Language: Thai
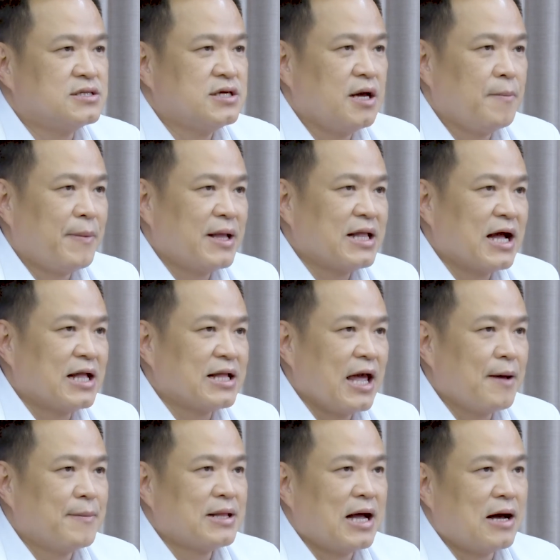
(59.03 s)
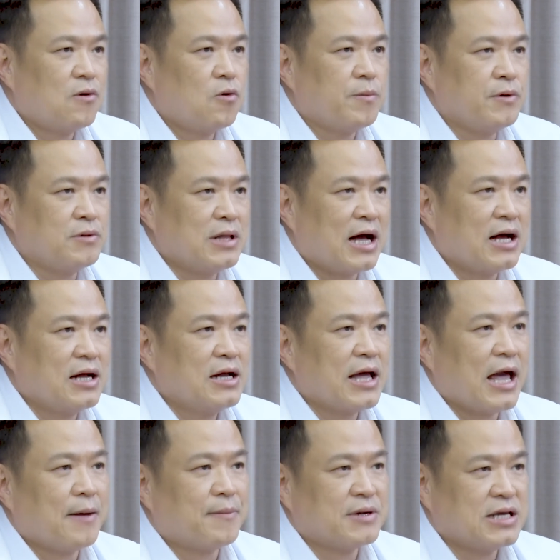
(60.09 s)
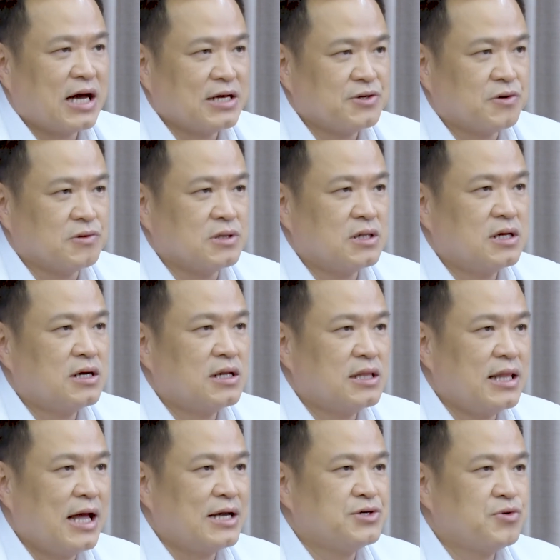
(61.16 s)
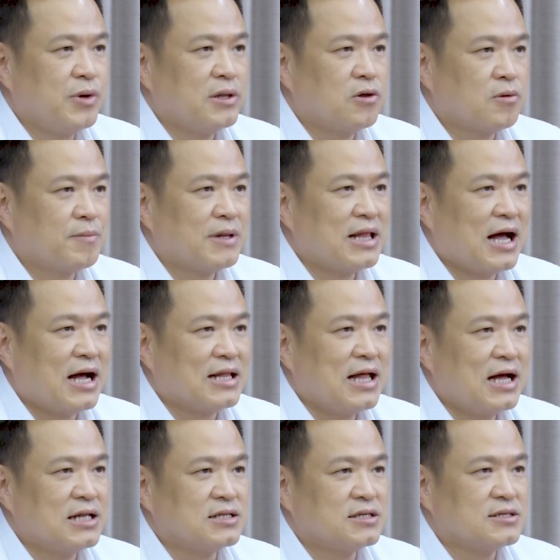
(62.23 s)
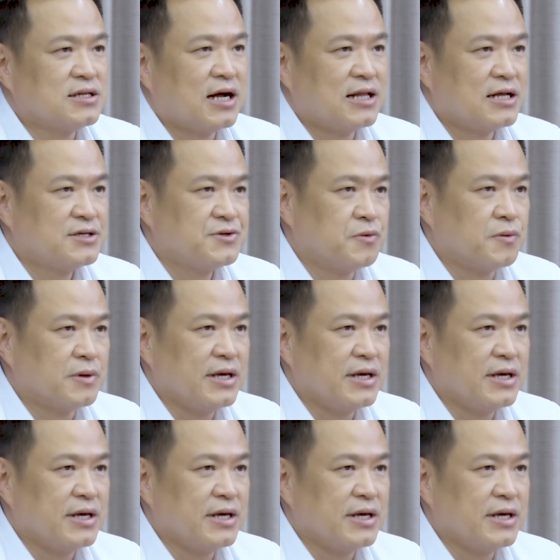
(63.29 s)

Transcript: จึงเป็นการแก้ปัญหาโรคผิวหนังแก่ประชาชน และช่วยลดปัญหาด้านสาธารณสุข